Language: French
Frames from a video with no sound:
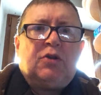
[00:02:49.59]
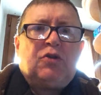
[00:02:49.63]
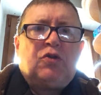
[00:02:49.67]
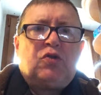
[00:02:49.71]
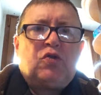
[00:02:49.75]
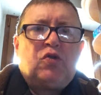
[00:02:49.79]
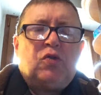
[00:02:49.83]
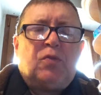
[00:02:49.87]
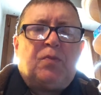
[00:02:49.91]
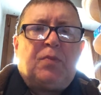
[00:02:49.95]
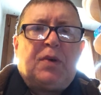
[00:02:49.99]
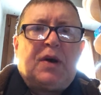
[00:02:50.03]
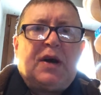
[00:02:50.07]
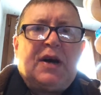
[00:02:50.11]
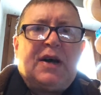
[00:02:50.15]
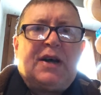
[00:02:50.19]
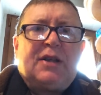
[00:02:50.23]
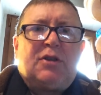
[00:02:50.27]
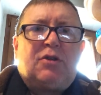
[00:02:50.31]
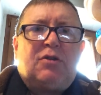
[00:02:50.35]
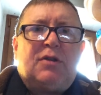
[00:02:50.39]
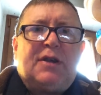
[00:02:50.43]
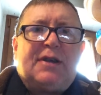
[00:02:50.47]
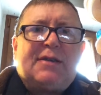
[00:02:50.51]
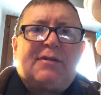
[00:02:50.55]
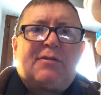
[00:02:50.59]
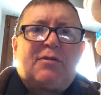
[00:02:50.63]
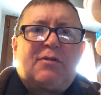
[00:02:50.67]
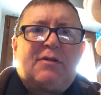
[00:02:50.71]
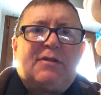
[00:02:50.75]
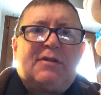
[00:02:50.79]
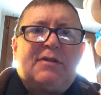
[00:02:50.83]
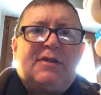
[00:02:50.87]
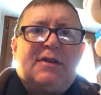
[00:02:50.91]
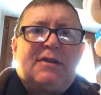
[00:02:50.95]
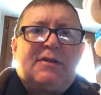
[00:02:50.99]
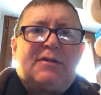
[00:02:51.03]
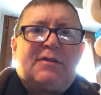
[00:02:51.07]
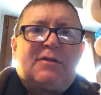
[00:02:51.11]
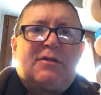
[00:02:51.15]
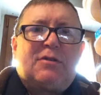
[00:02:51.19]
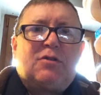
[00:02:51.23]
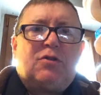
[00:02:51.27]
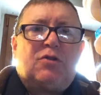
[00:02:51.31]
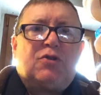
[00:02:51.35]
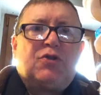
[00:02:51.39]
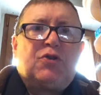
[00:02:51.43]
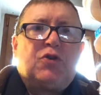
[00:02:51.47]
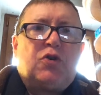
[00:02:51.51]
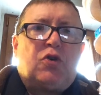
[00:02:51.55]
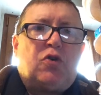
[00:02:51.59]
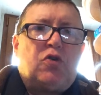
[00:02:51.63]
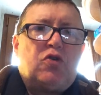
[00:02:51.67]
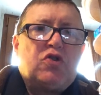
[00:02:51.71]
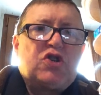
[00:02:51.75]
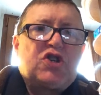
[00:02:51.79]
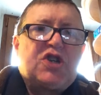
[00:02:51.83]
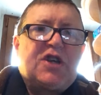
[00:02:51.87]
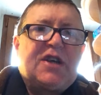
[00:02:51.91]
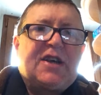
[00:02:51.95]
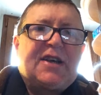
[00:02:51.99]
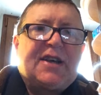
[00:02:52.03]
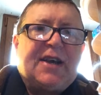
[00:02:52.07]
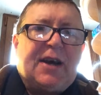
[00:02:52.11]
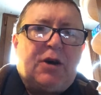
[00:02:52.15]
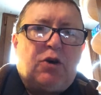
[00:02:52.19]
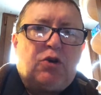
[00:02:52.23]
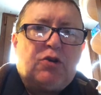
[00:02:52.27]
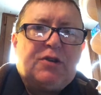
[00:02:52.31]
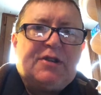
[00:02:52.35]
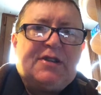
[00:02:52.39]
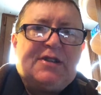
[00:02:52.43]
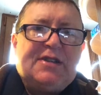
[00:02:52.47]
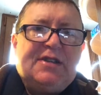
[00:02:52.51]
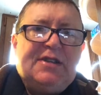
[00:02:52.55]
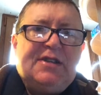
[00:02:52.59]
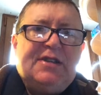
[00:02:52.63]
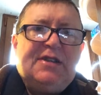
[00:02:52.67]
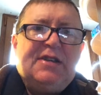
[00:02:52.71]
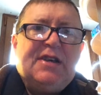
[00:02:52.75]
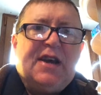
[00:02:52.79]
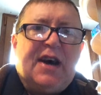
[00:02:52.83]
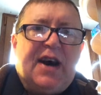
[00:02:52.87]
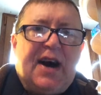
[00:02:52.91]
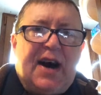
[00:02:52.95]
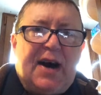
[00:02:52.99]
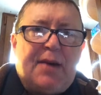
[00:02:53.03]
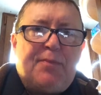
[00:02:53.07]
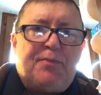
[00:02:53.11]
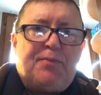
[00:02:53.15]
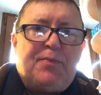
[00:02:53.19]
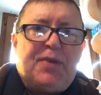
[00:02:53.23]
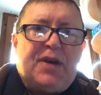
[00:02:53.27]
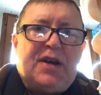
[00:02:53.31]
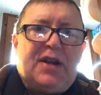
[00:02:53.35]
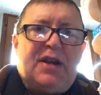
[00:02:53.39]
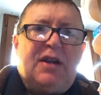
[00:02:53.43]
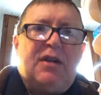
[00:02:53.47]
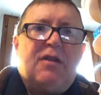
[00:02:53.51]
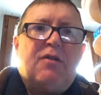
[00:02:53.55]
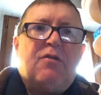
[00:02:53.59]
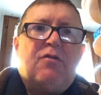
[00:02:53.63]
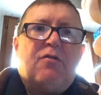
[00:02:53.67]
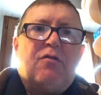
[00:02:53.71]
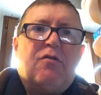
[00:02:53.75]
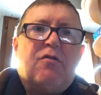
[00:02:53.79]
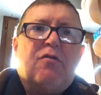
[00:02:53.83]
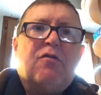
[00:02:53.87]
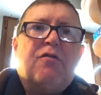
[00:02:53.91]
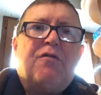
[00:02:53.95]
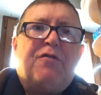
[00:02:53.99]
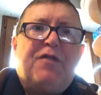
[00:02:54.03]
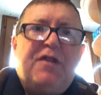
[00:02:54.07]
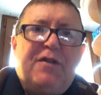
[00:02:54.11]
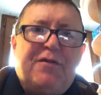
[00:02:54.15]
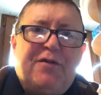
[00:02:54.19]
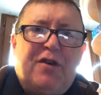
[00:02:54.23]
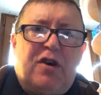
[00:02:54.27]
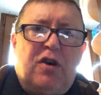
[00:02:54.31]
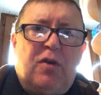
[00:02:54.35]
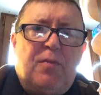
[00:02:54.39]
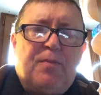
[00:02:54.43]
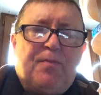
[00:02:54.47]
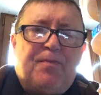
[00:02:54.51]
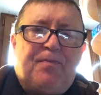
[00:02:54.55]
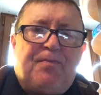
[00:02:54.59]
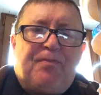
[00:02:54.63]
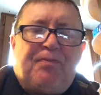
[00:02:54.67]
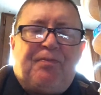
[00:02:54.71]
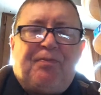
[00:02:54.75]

tout près de l'association de Roger Garodi, Appel aux vivants,